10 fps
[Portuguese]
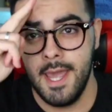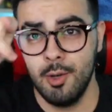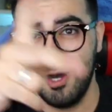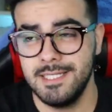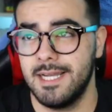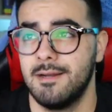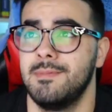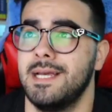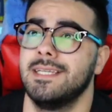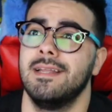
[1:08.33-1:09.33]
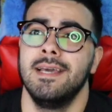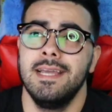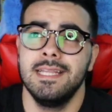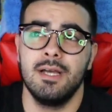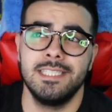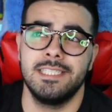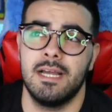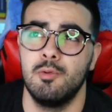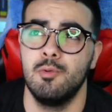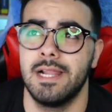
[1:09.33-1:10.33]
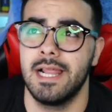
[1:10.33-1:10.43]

É nóis, Iron Master. Então a gente tá com o